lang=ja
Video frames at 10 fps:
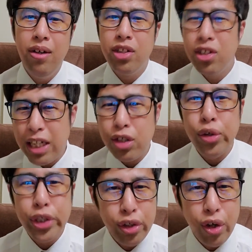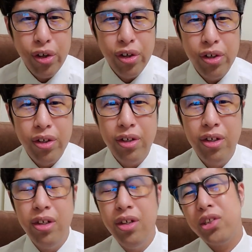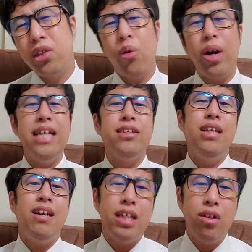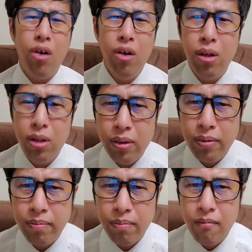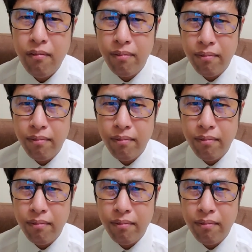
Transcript: ズレ生じるよ。そこら辺すり合わせていこう。